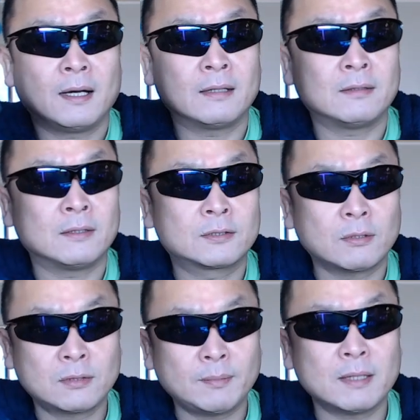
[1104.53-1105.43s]
あの
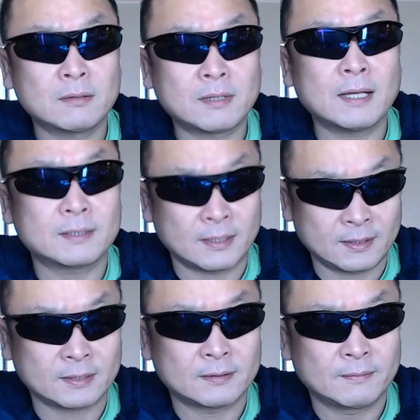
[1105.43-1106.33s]
ソフトバンク回線
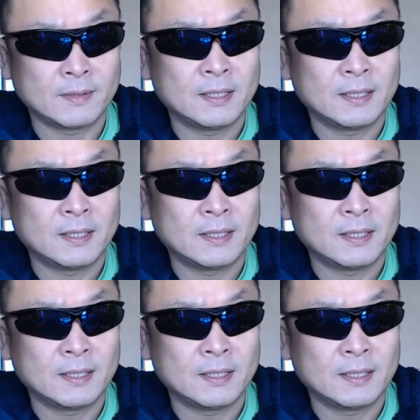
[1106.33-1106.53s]
です